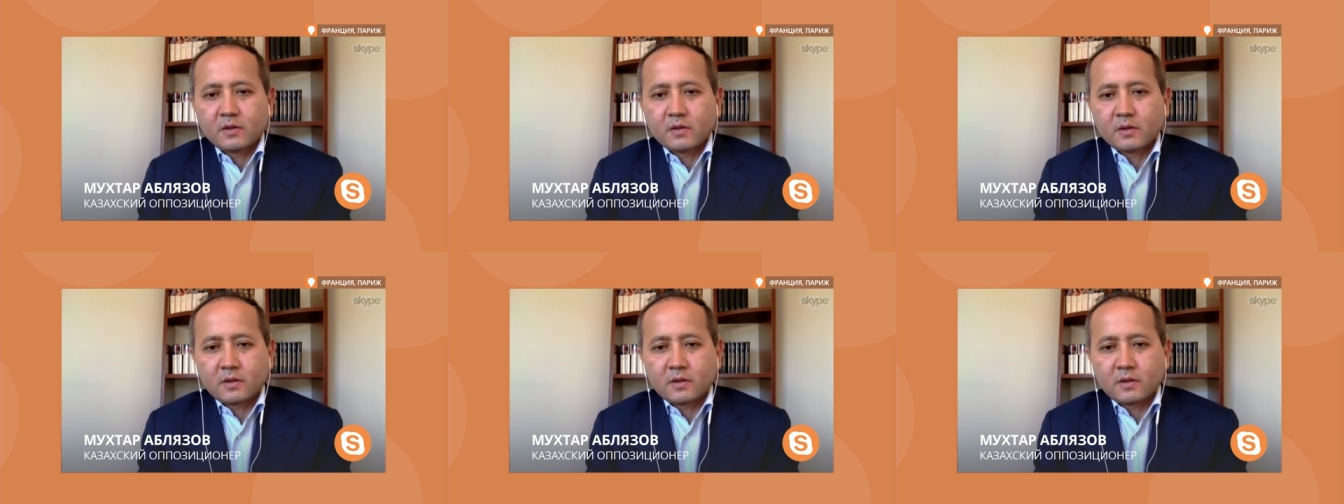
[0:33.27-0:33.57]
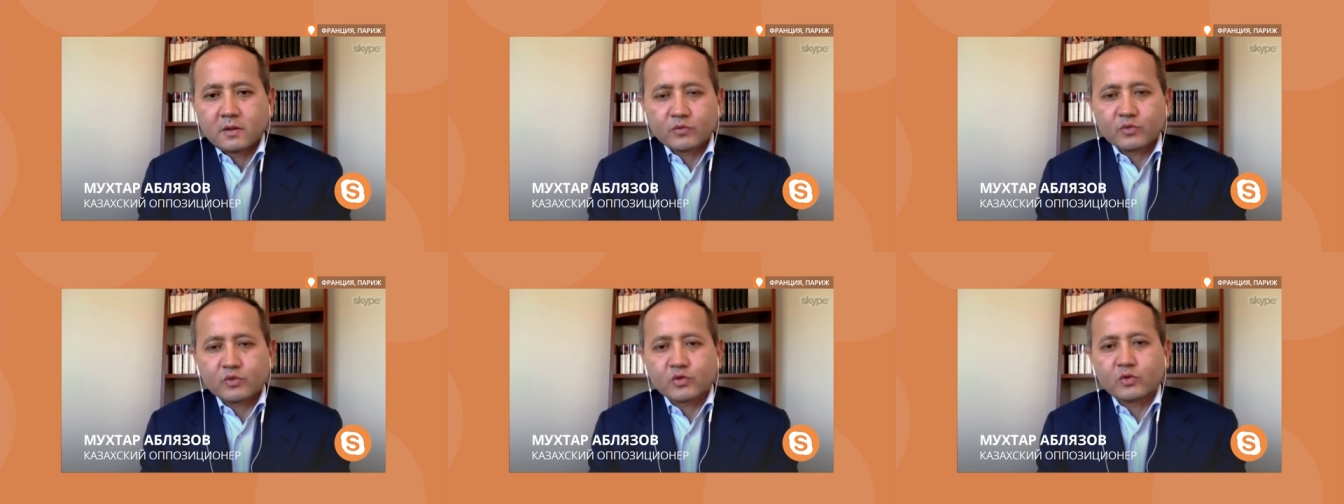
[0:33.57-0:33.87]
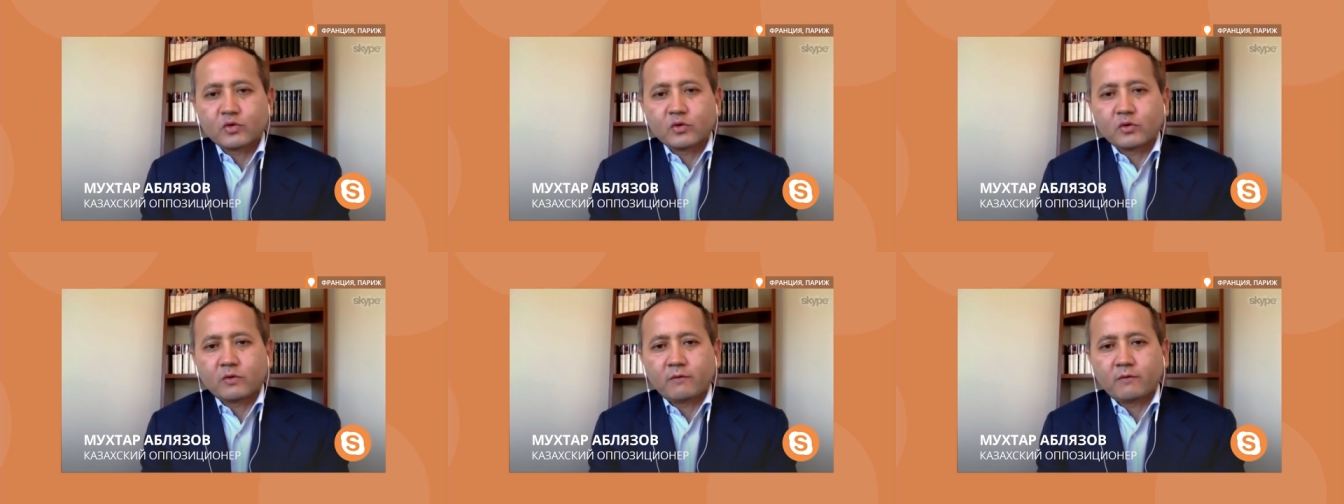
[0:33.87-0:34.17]
Э, дело в
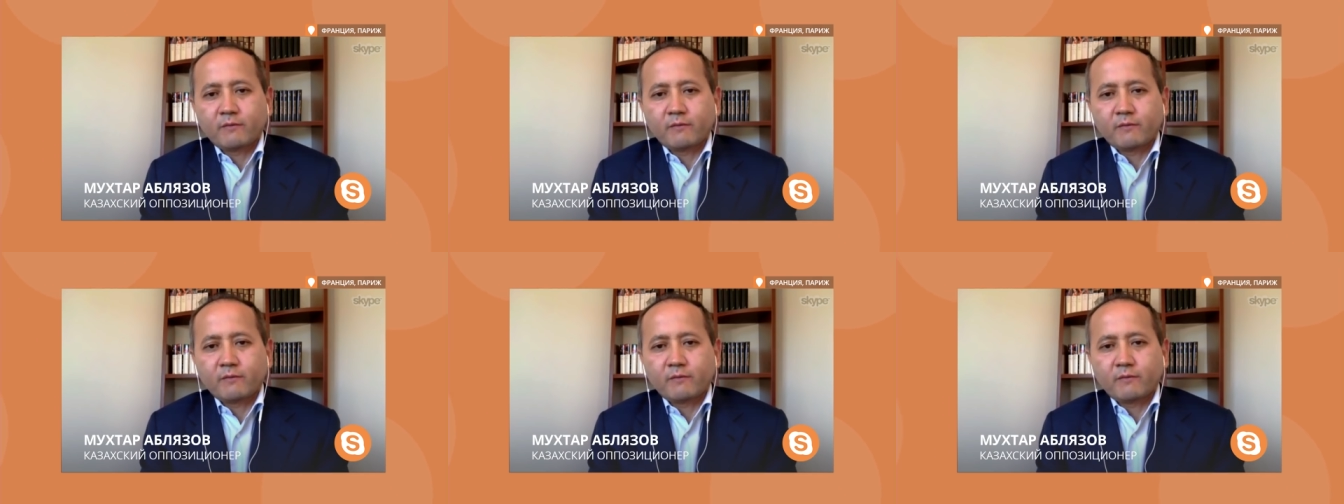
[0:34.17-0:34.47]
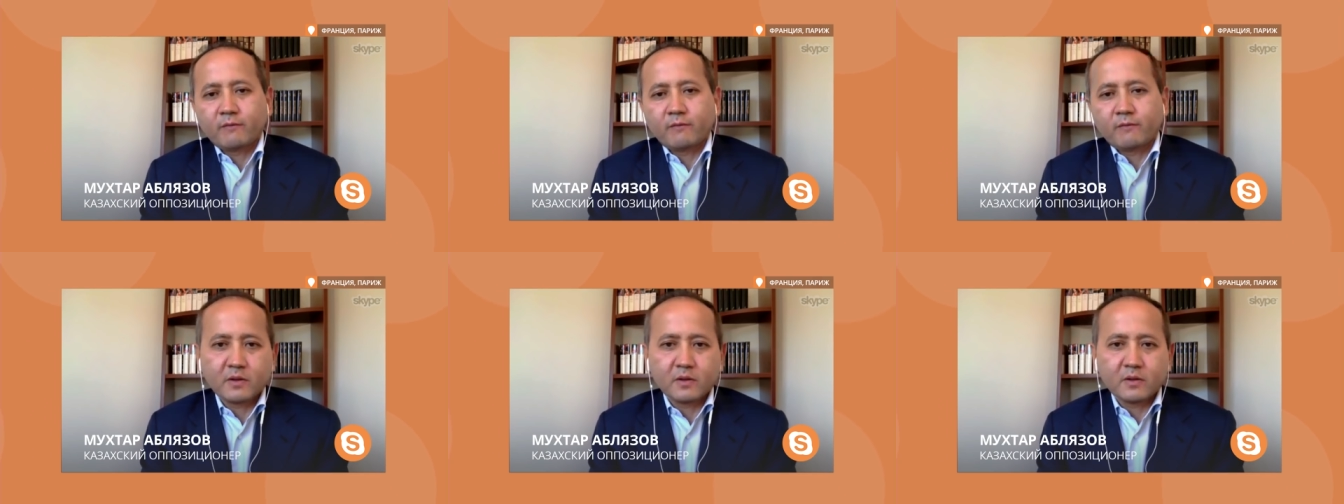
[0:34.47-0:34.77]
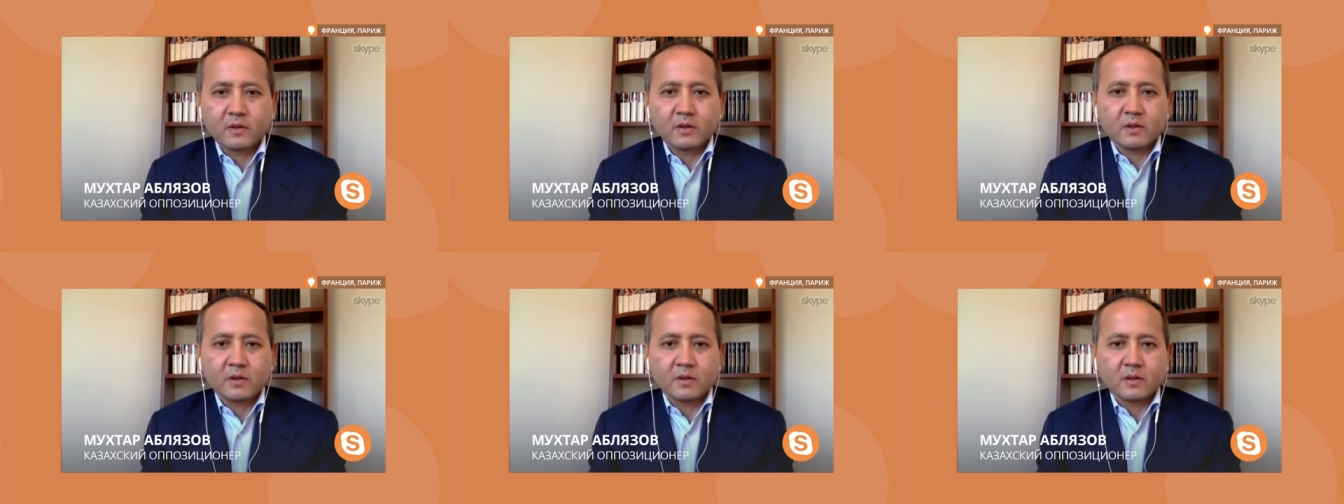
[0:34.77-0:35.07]
том, что
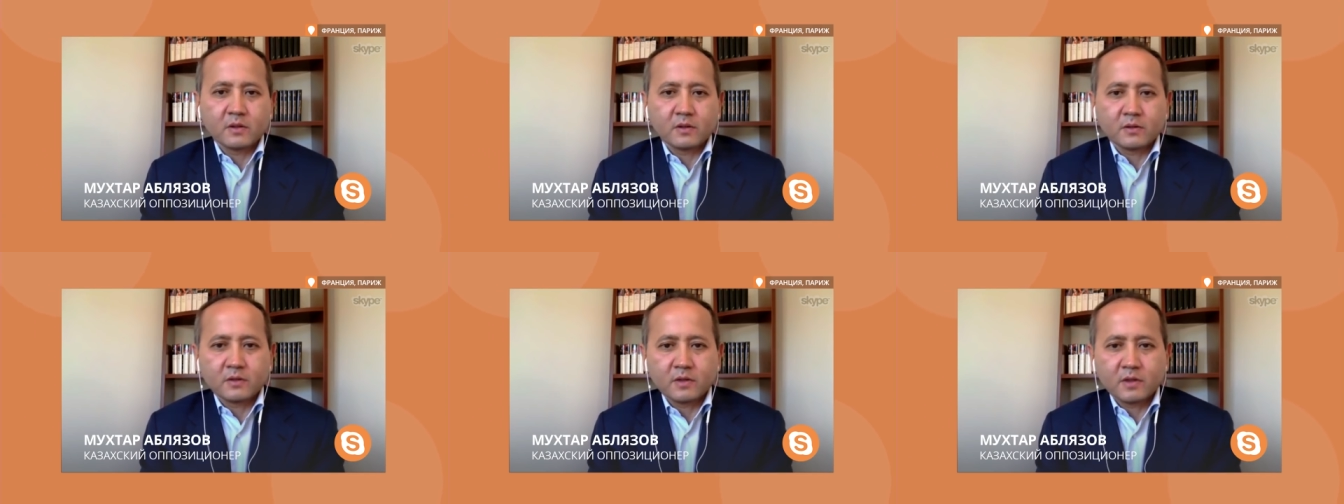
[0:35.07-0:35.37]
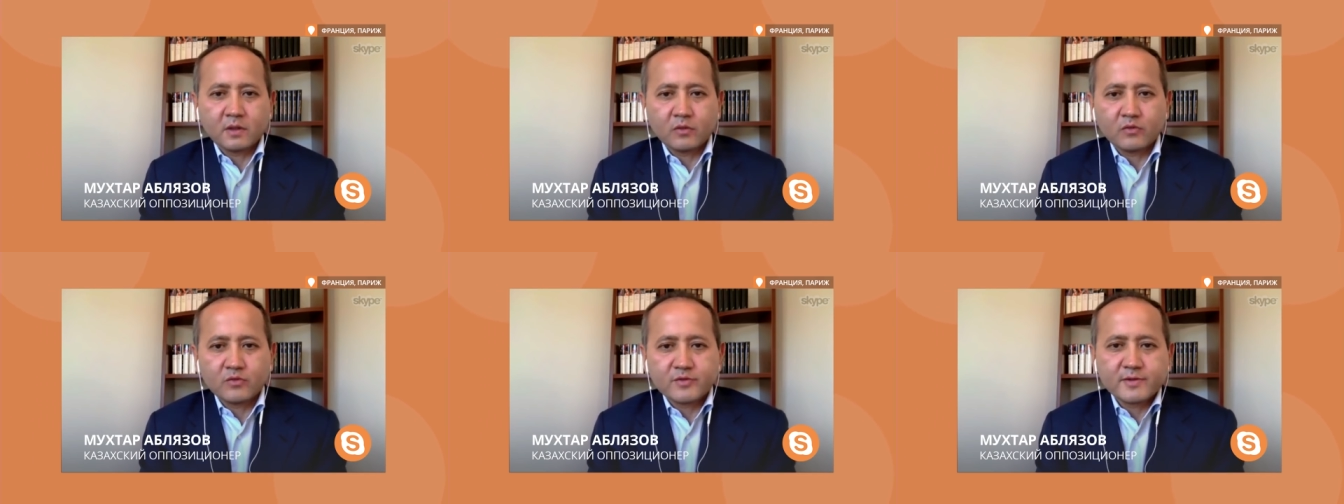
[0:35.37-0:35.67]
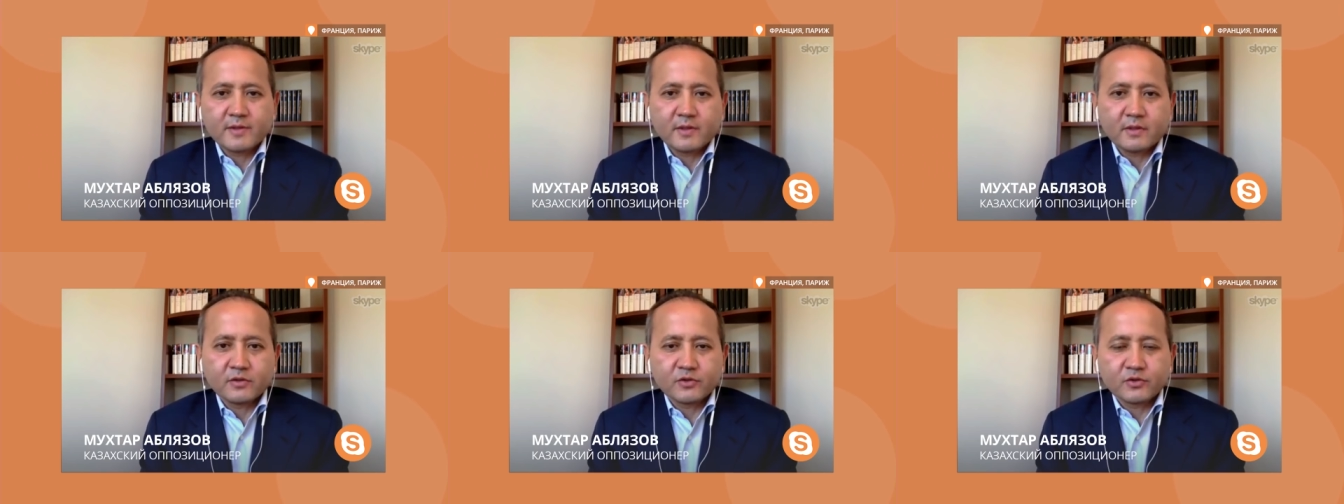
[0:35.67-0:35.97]
Э, я
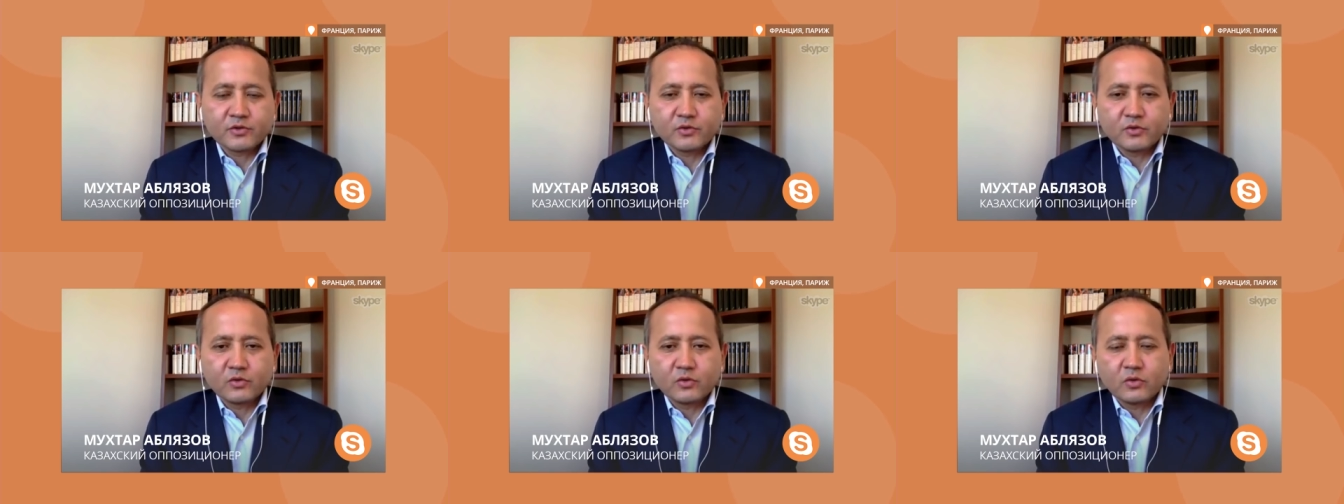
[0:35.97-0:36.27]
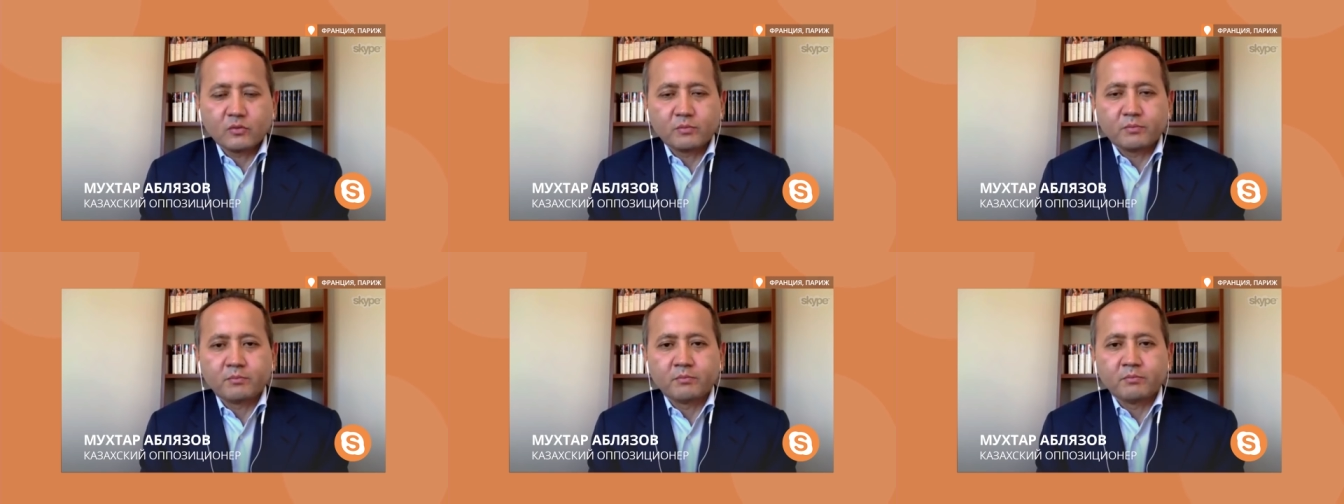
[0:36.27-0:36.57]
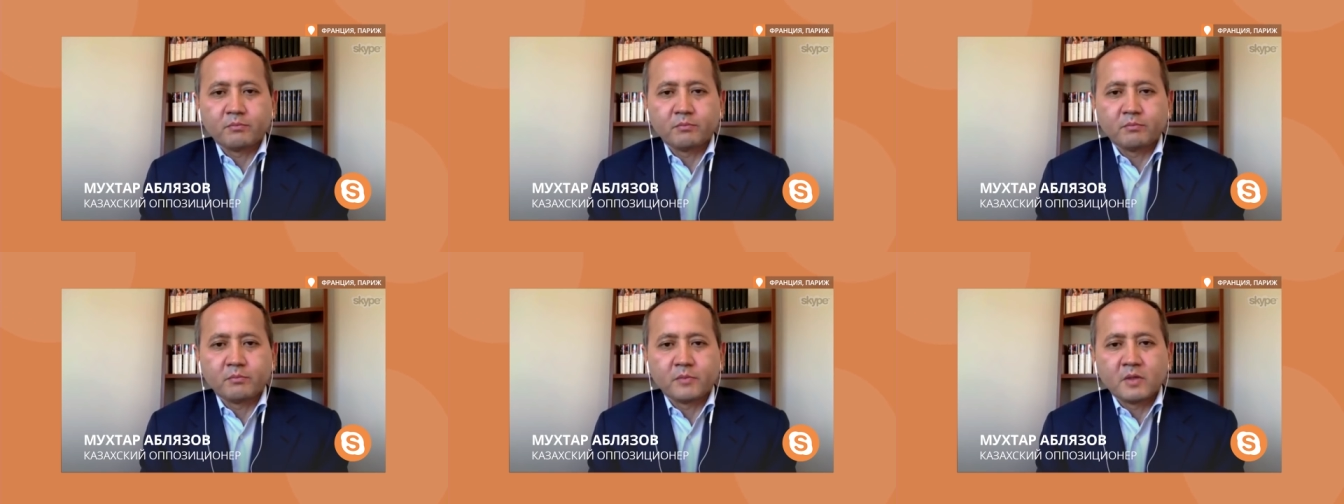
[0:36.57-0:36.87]
узнал, что